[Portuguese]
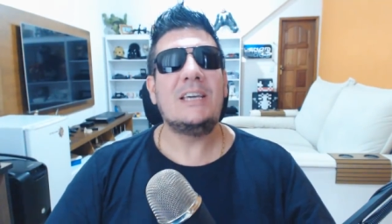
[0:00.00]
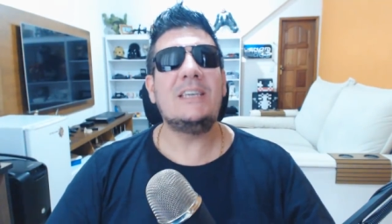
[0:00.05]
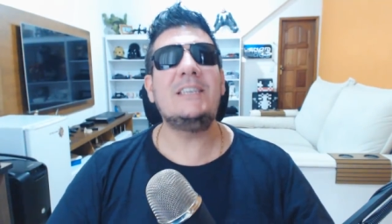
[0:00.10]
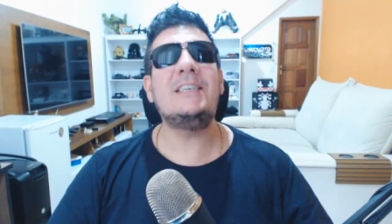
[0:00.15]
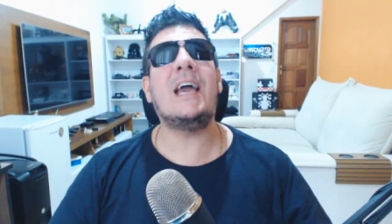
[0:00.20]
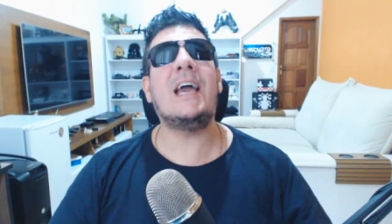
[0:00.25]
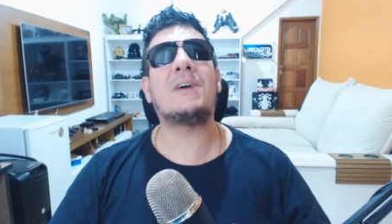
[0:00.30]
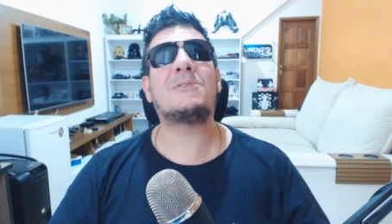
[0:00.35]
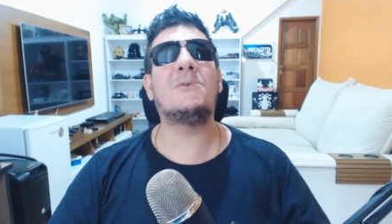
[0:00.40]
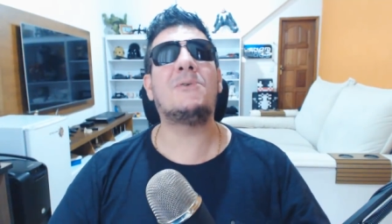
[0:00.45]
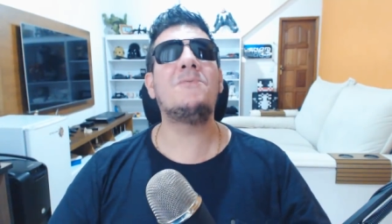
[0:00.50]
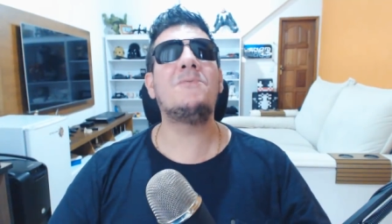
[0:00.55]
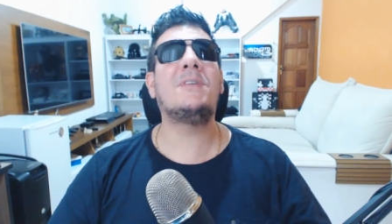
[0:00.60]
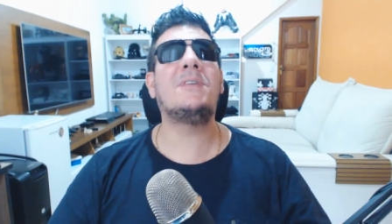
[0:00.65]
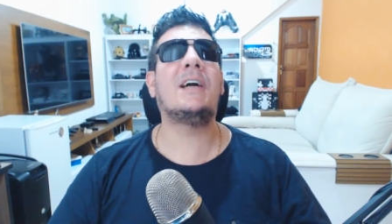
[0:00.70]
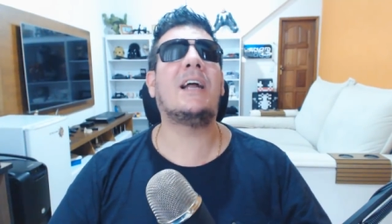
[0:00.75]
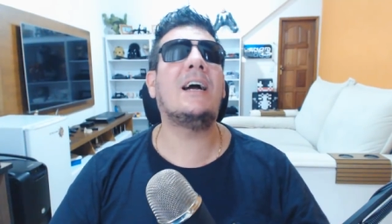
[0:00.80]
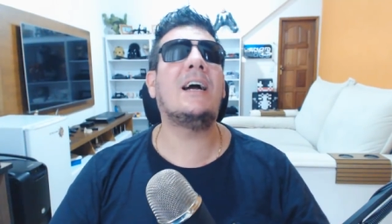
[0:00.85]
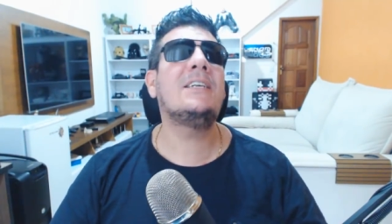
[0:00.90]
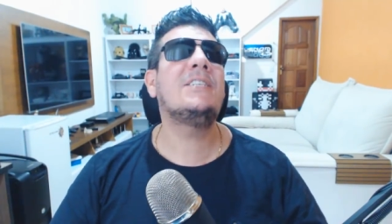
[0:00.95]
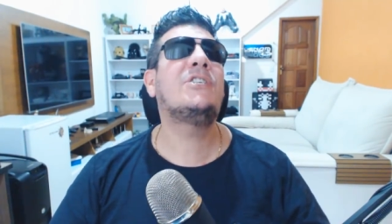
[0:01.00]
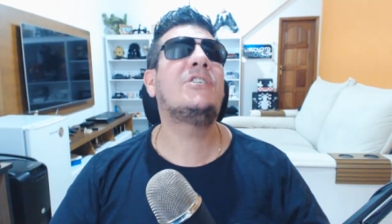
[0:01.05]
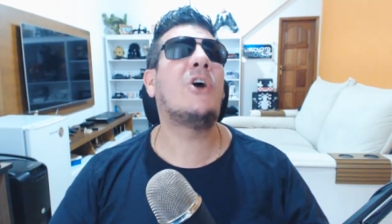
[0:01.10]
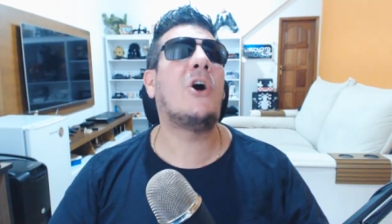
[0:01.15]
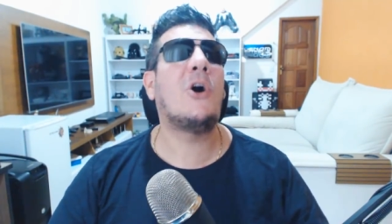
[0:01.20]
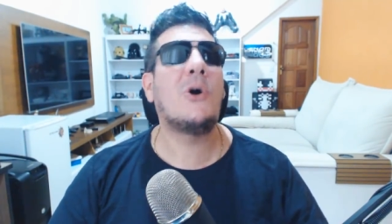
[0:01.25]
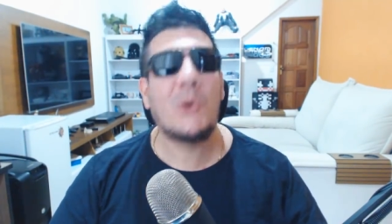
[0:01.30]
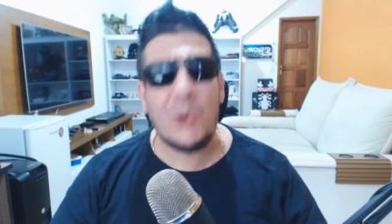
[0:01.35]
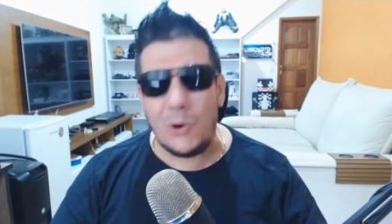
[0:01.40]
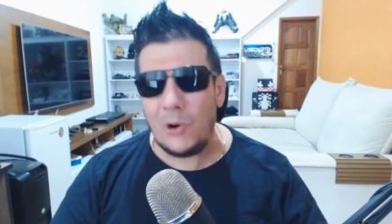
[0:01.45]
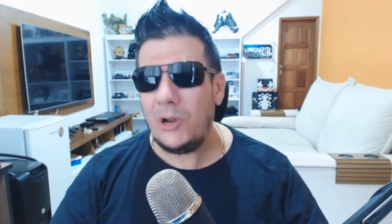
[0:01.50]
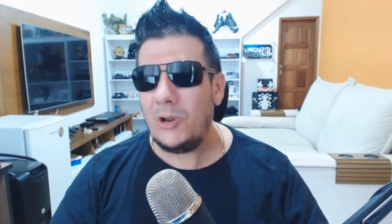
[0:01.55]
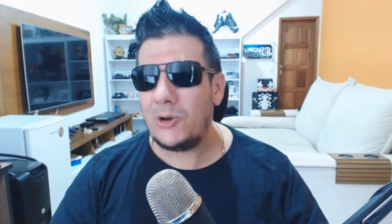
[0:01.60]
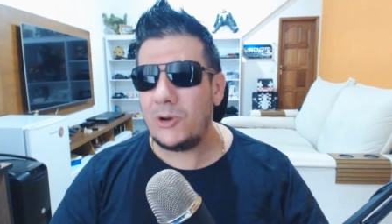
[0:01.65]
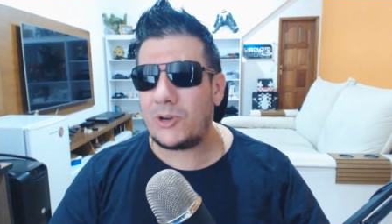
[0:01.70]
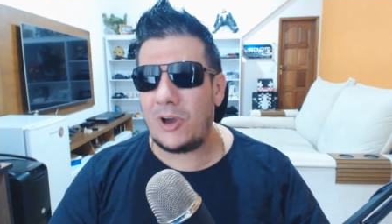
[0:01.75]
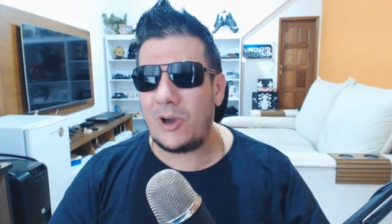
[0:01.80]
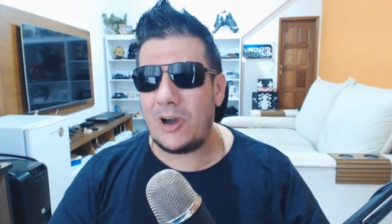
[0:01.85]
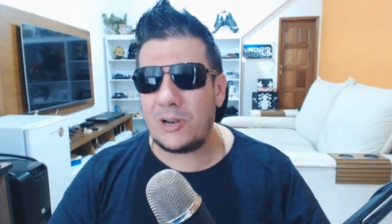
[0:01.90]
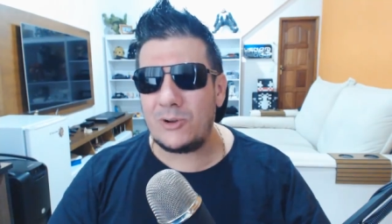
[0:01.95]
e é com grande
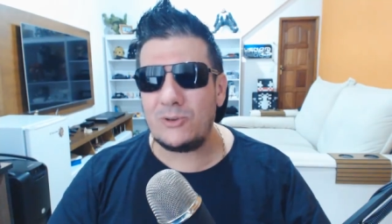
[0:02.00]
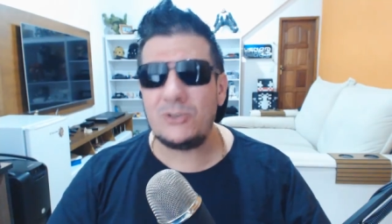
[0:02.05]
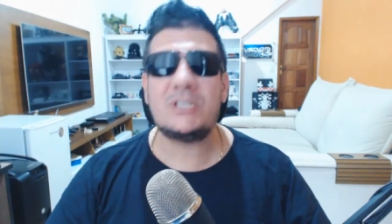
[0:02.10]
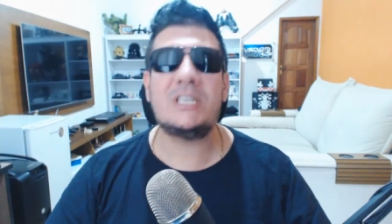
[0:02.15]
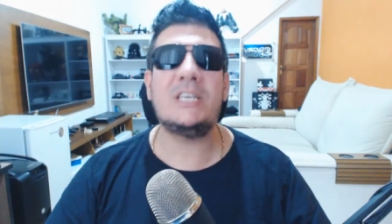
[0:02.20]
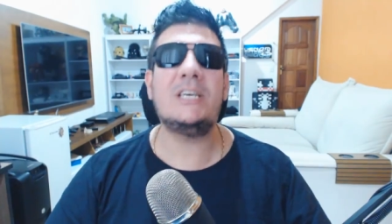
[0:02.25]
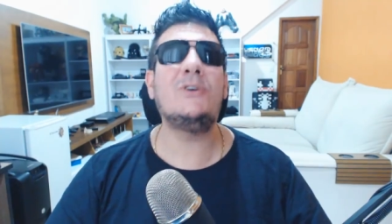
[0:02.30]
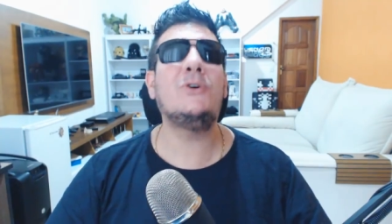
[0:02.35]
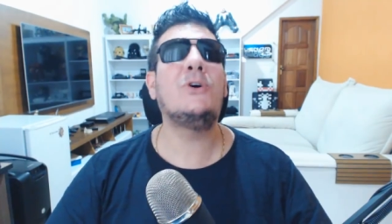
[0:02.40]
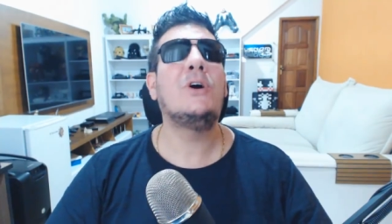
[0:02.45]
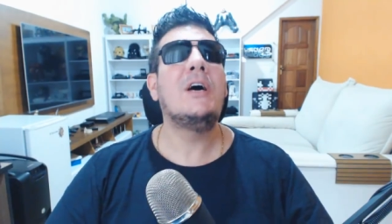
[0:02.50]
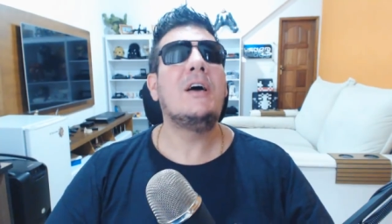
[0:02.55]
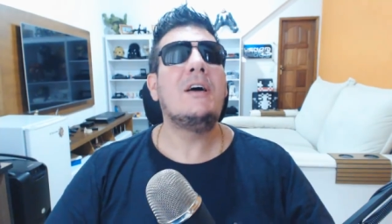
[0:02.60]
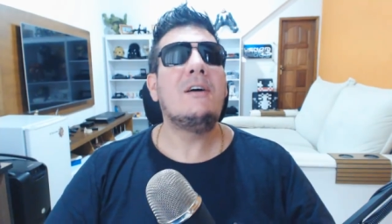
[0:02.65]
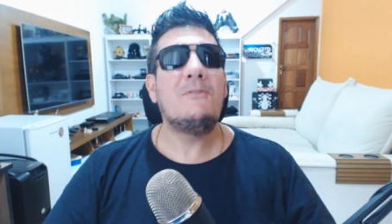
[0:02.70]
orgulho que eu anuncio